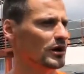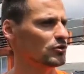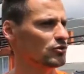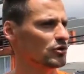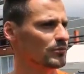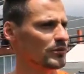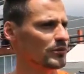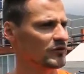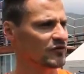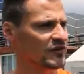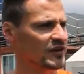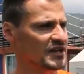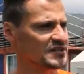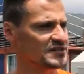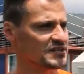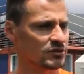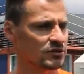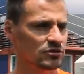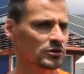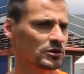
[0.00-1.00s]
del profe
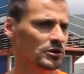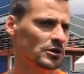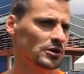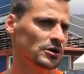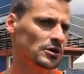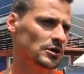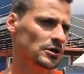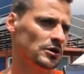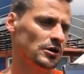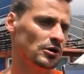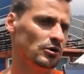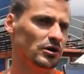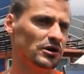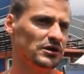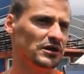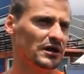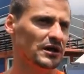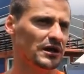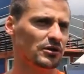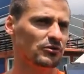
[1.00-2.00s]
Raya. ¿no? Lo
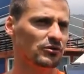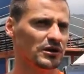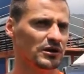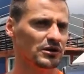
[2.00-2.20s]
que está claro